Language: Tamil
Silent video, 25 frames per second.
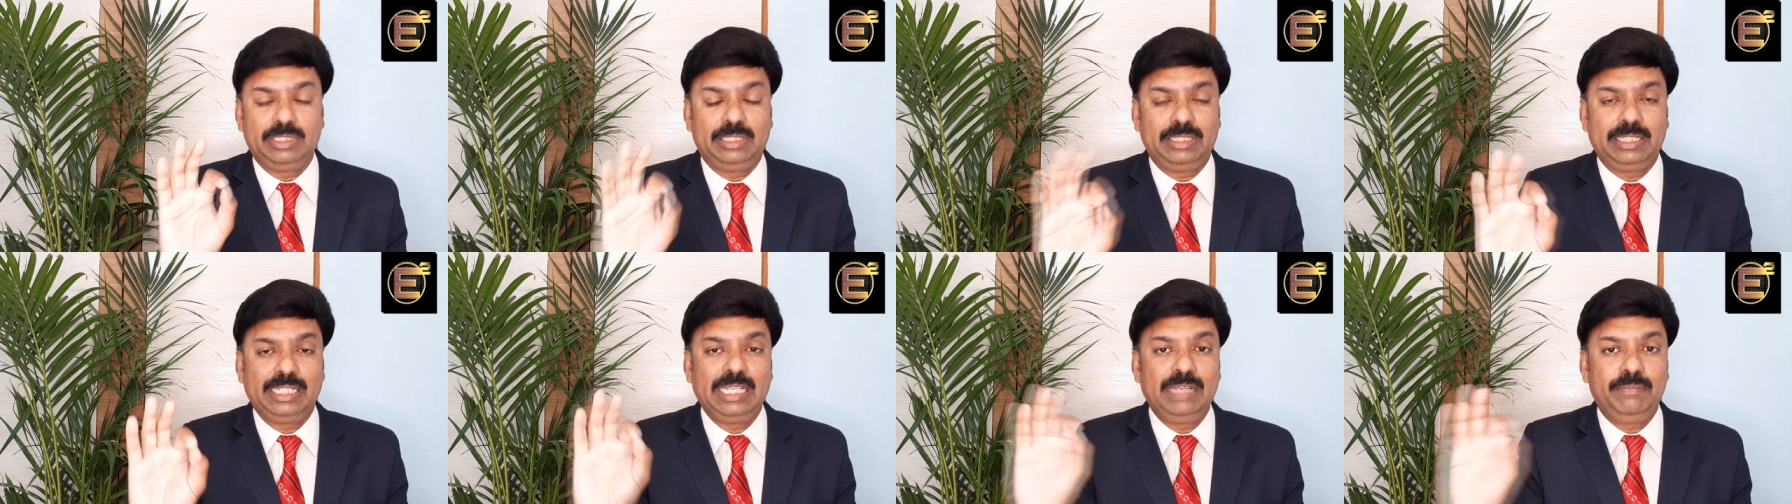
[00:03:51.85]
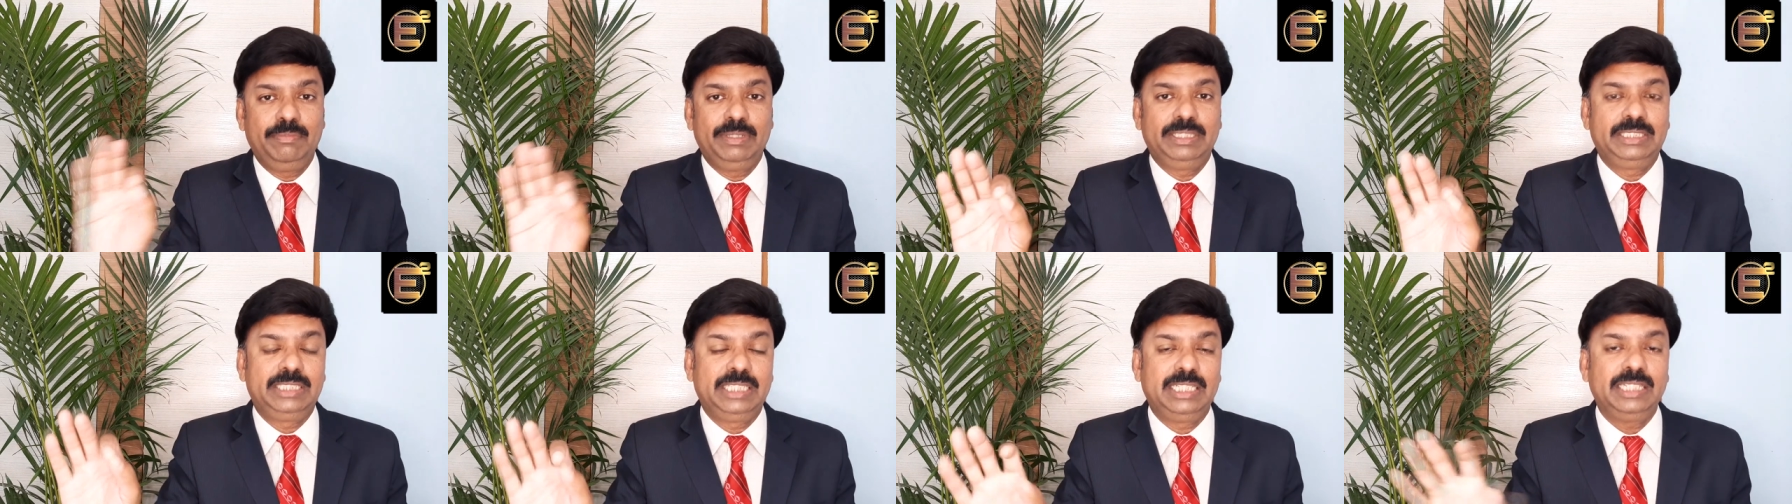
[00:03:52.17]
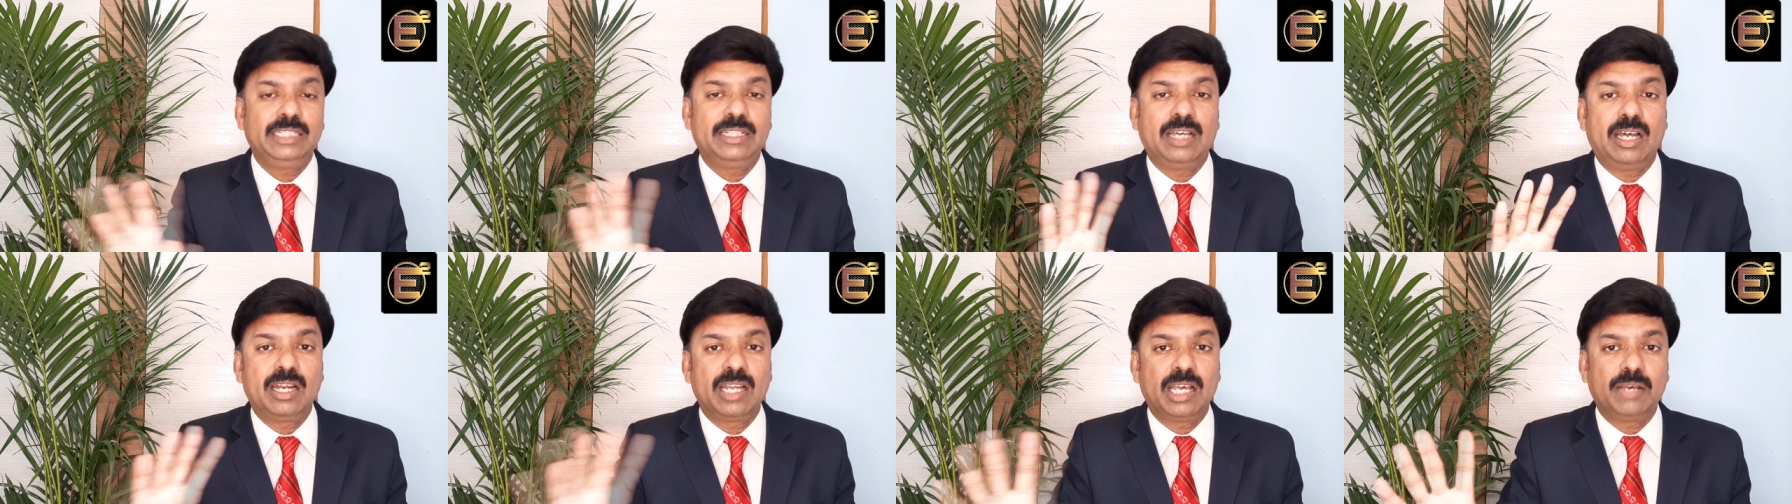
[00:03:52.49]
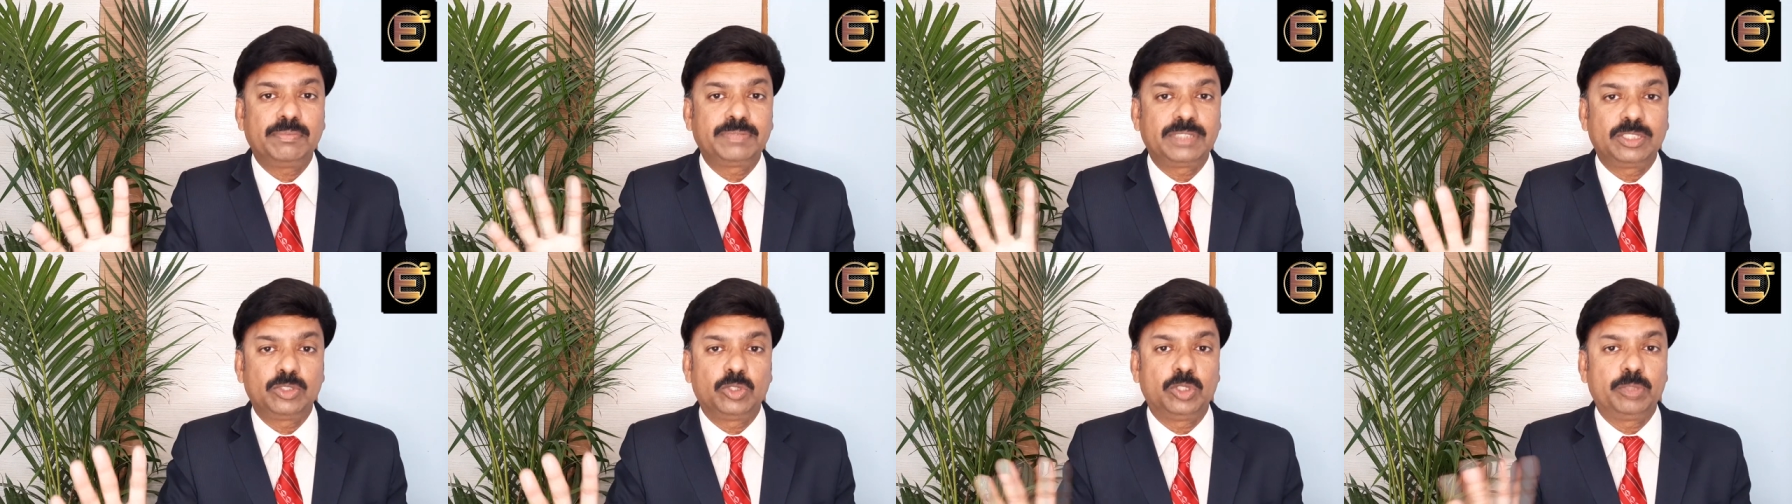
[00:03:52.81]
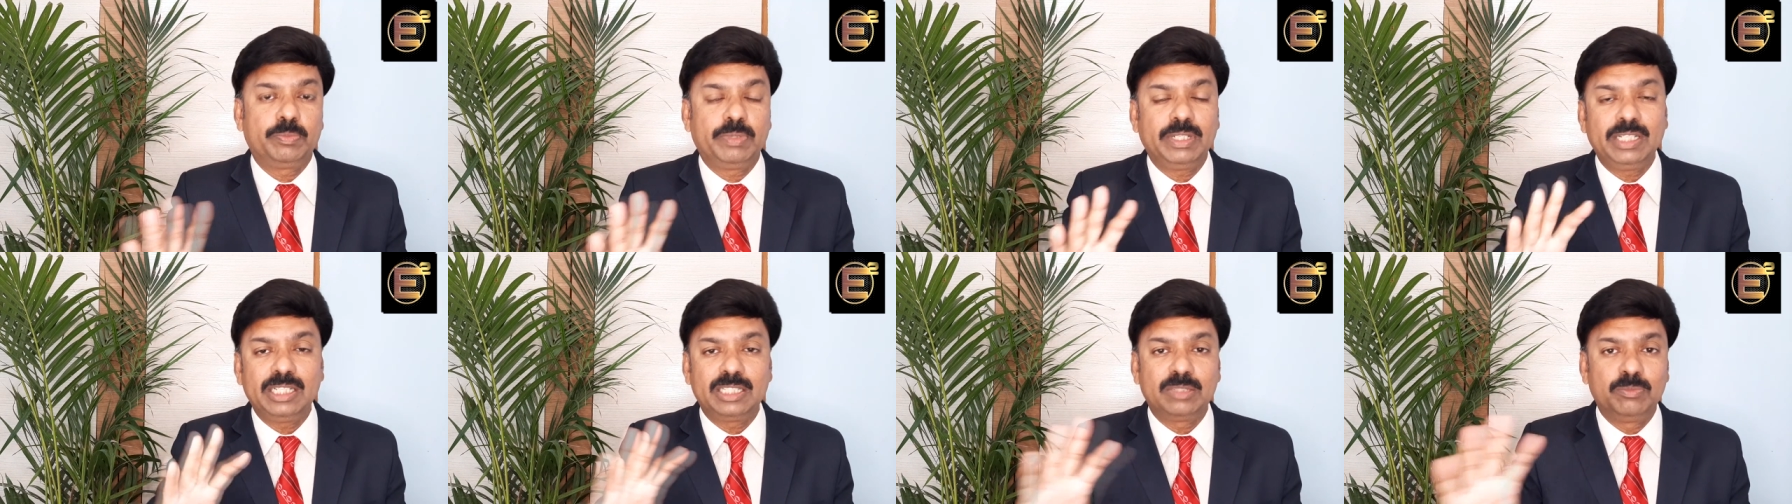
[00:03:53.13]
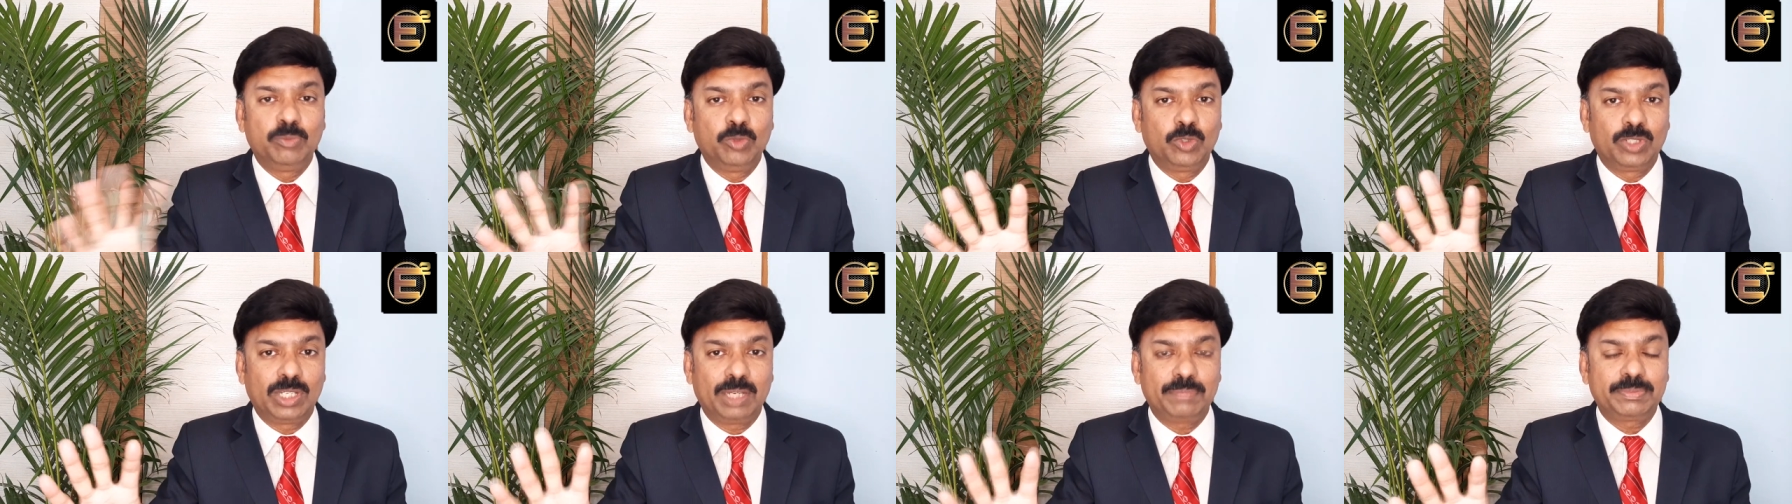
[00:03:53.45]
இந்த ஏபிசிடின்னு நாலு ஆப்ஷன் கொடுப்பாங்க அல்லது
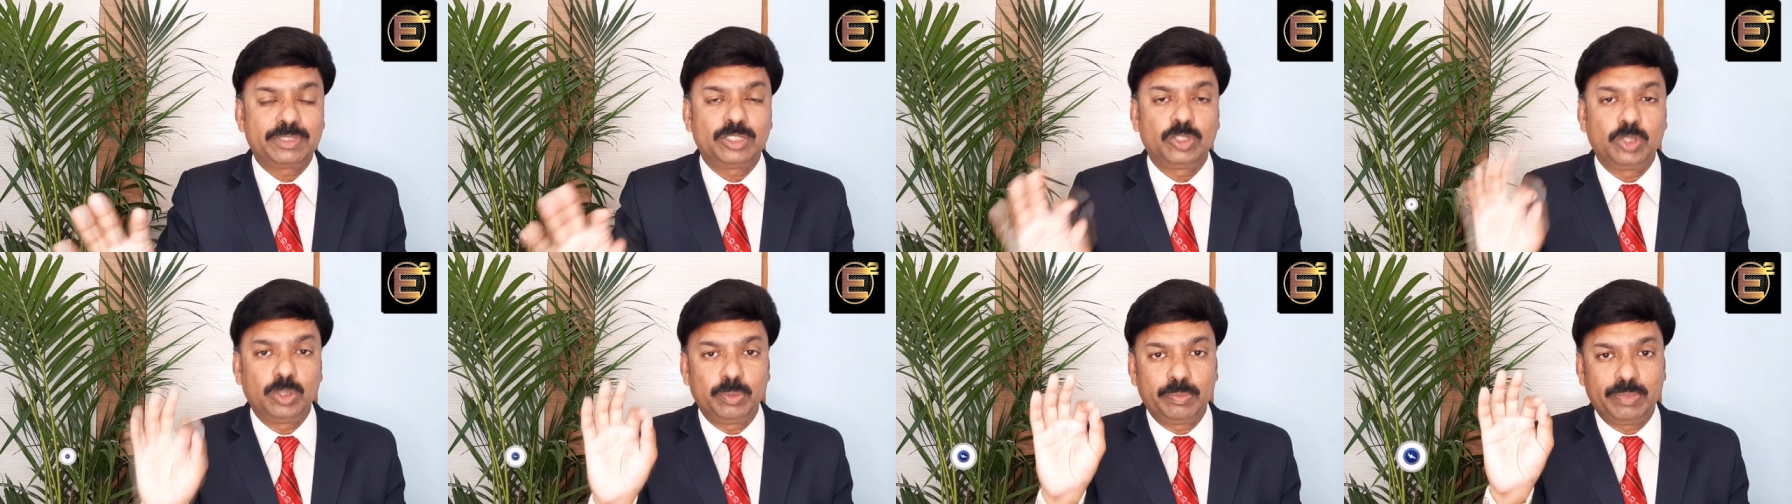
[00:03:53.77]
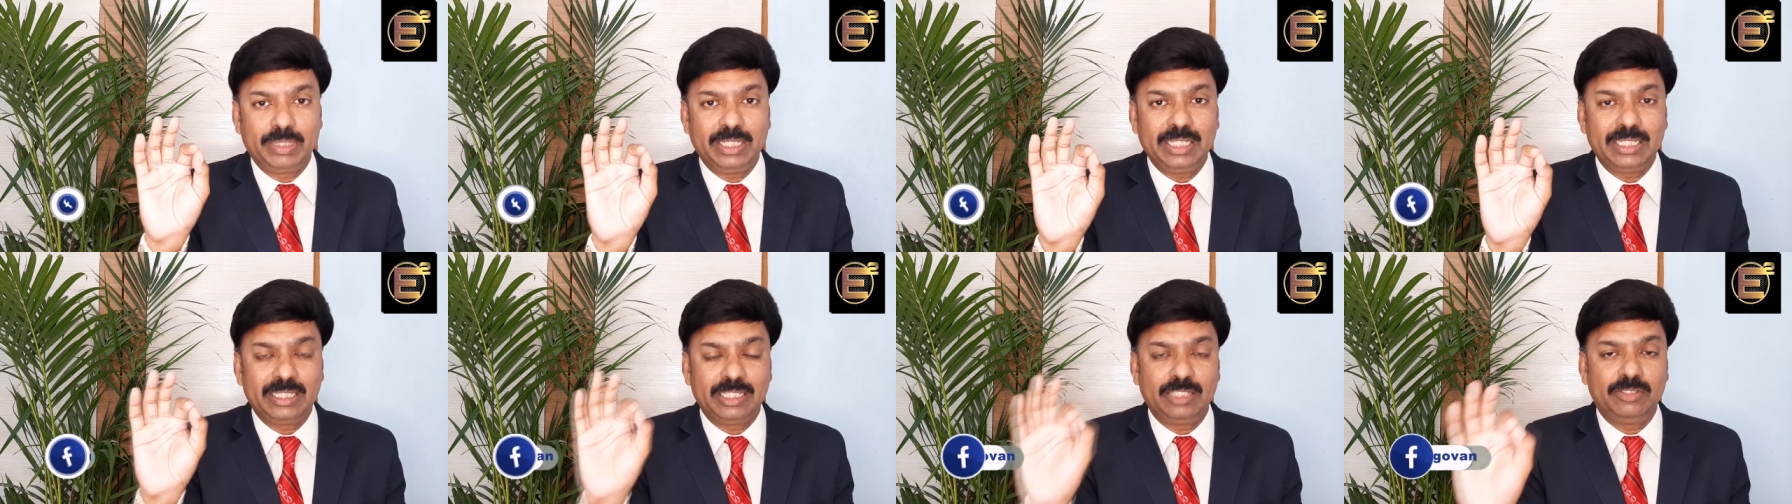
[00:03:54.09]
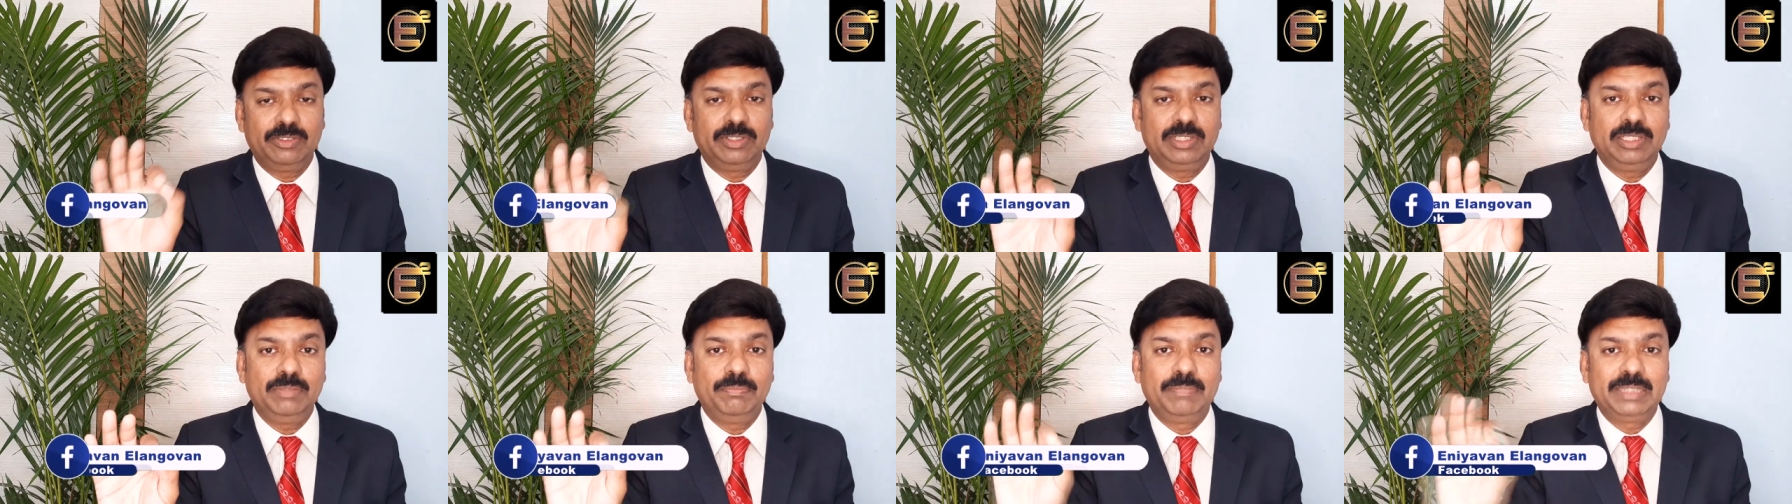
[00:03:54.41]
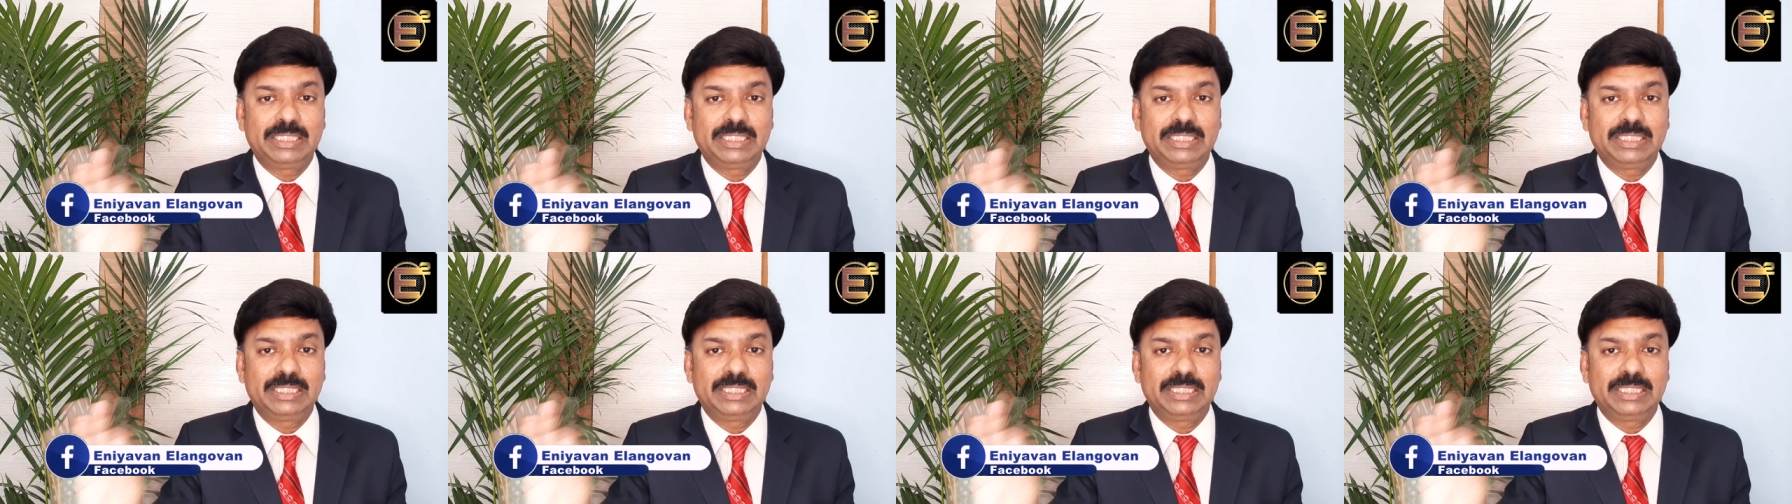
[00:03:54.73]
மூணு ஆப்ஷன் கொடுப்பாங்க அதில் வந்து